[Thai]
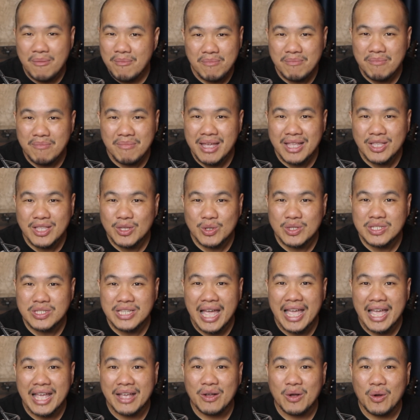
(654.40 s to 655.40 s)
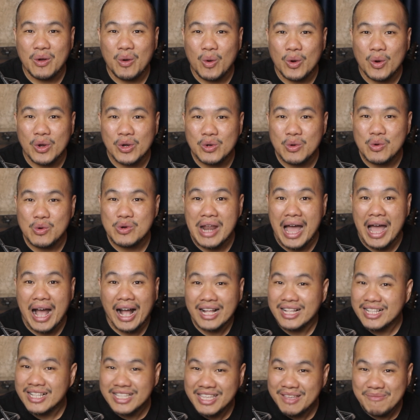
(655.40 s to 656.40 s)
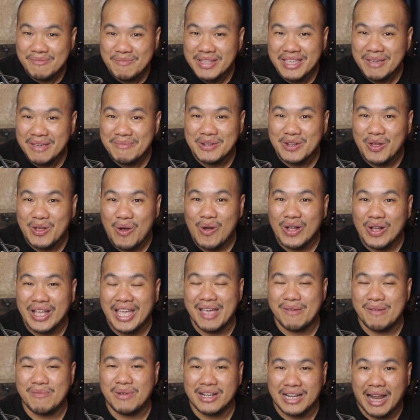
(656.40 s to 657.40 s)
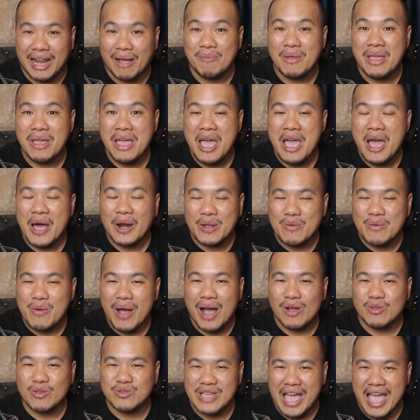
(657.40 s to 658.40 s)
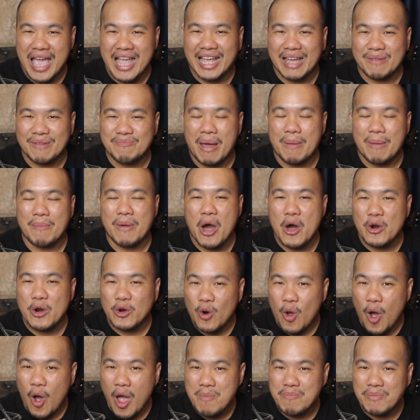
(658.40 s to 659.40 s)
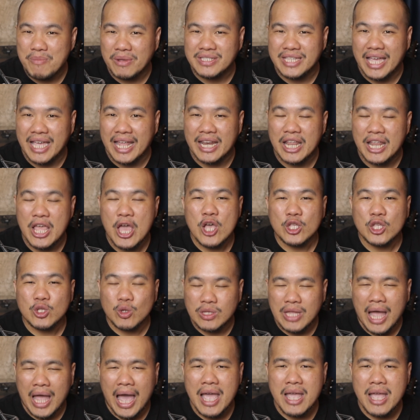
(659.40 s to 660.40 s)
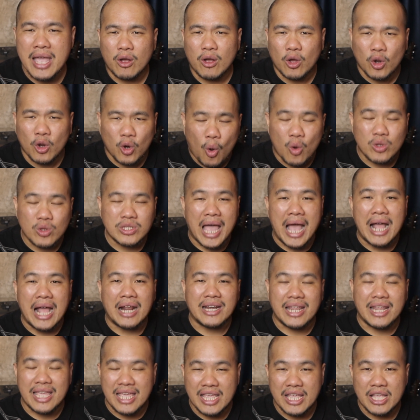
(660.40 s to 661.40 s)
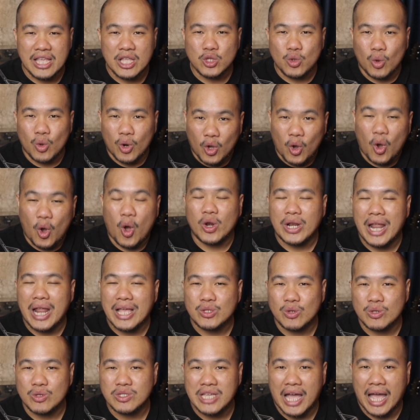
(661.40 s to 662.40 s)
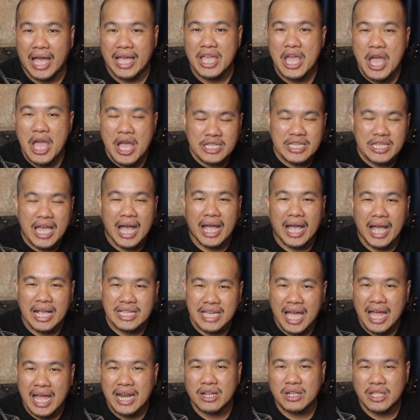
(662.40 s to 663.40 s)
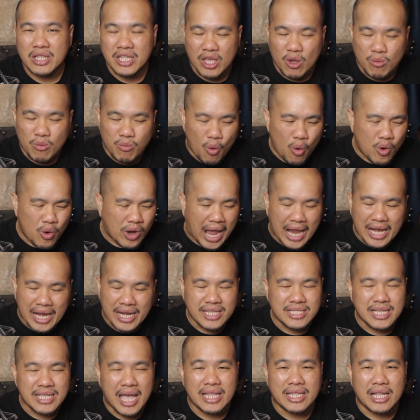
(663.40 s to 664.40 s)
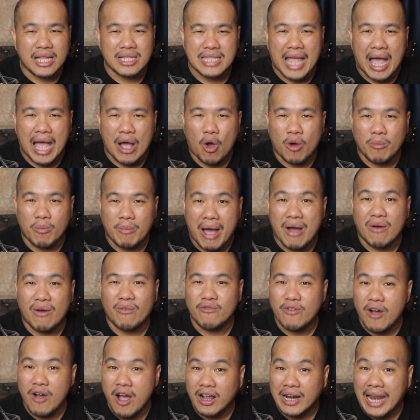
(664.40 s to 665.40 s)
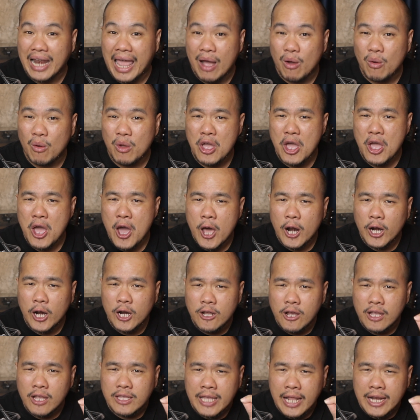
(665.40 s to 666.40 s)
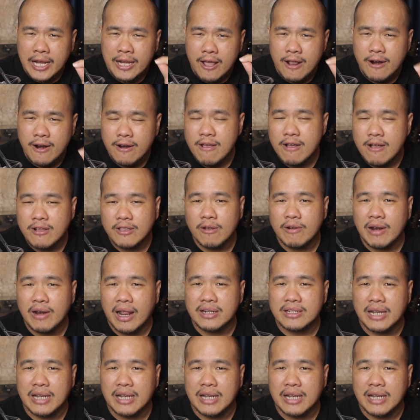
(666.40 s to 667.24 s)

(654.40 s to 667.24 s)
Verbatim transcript: ไม่สนใจคนดูหนังที่ไม่ใช่เป็นคอเกมเลยครับเรียกว่าเอาใจกันแบบ ร้อยเปอร์เซ็นต์ สุดท้ายโครงสร้างดีตัวละครน่าสนใจฉากแอคชั่นคิวบูการดีไซน์ต่างๆออกมาเวิร์กแล้วเหลือแต่เนื้อเรื่องเท่านั้นค